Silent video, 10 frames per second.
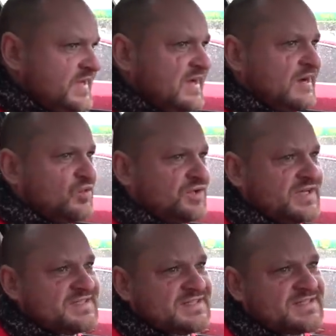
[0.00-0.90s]
Э, у
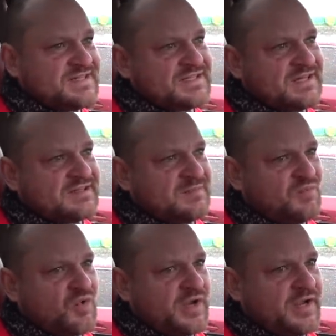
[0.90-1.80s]
нас здесь как-то
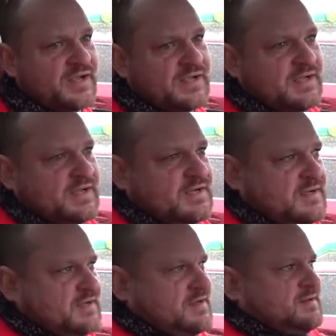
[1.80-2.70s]
более,
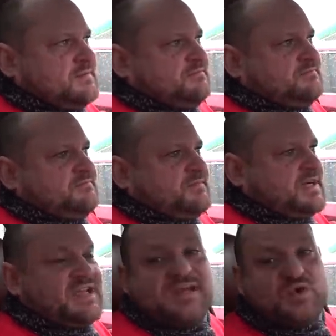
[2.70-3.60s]

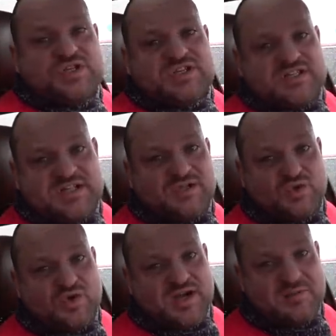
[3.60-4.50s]
как я уже сказал,
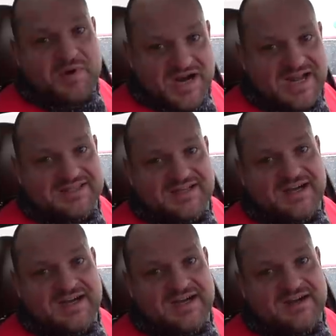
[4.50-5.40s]

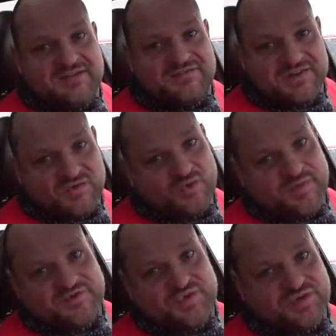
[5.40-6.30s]
дорого-богато, а в
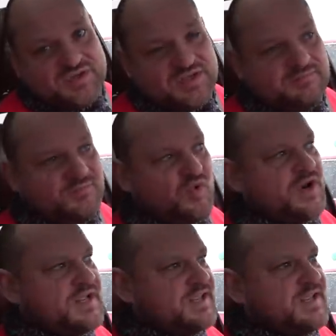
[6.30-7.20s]
Европе все-таки
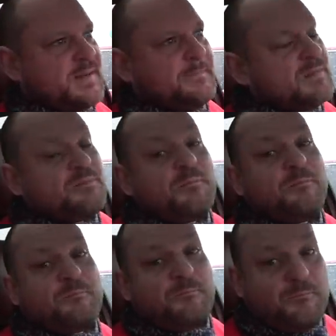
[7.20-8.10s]
более
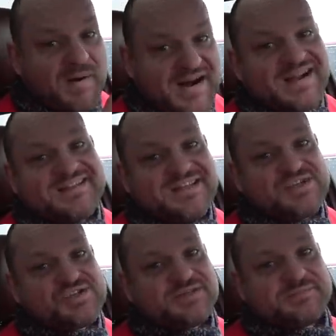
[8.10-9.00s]

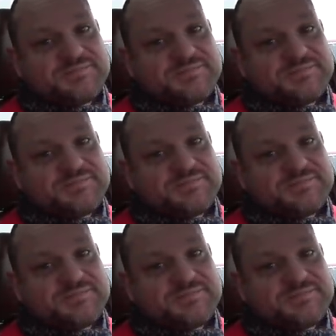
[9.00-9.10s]
практично.